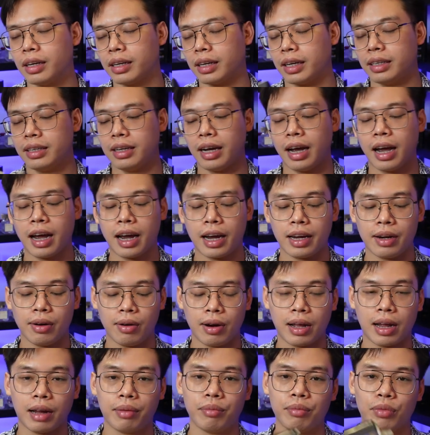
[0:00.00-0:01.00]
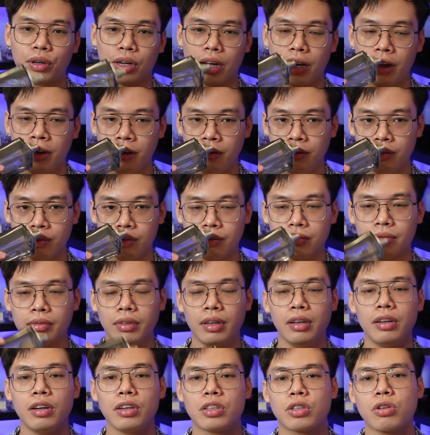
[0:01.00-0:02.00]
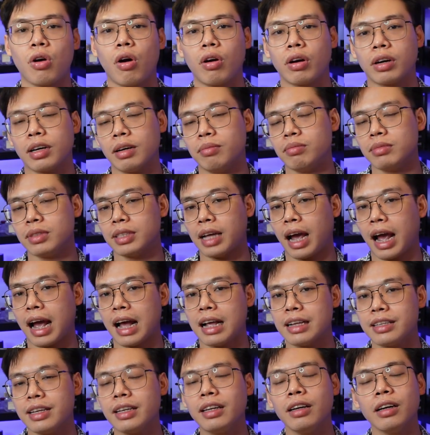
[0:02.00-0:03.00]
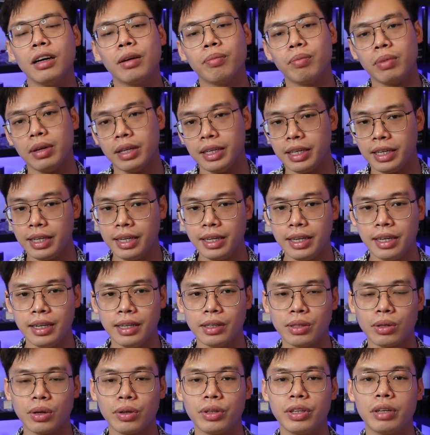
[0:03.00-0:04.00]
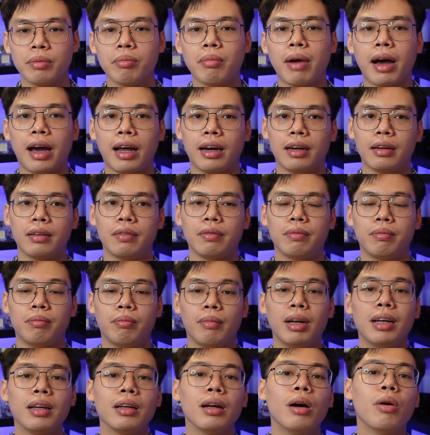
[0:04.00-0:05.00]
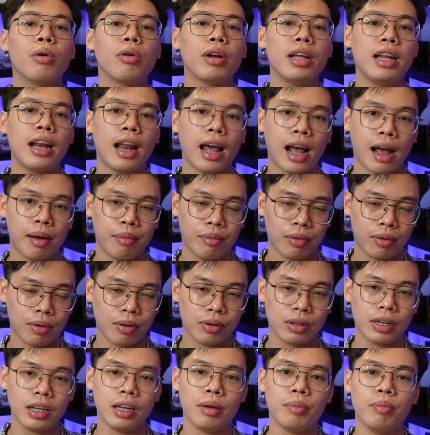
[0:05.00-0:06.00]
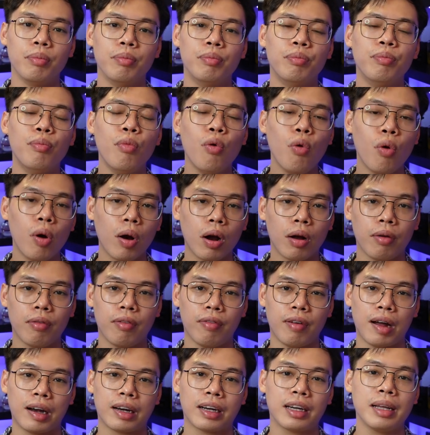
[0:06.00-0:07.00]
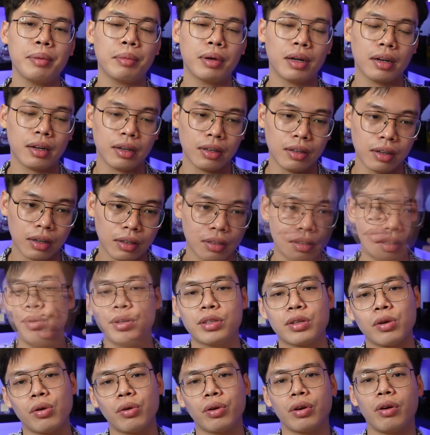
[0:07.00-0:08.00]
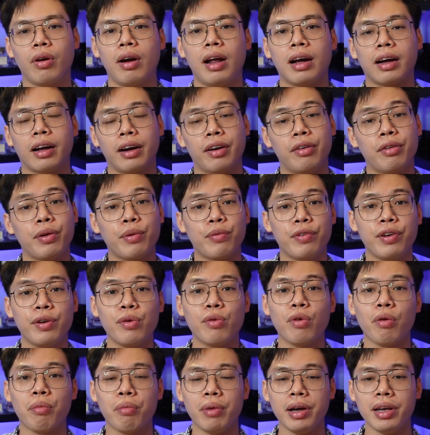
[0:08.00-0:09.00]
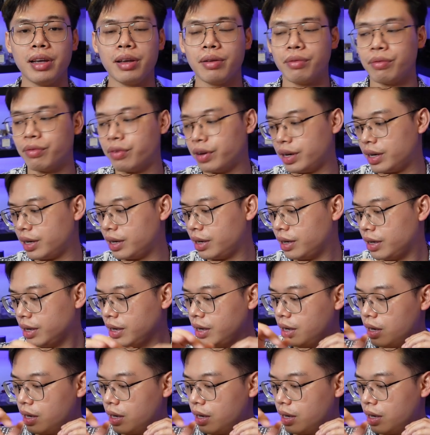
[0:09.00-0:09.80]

cái thứ hai đó là cái lựa chọn tầm giá rất hợp lý để cho những bạn bắt đầu đi làm có thể mua và tiếp cận được và vừa rồi đó là cái review của mình về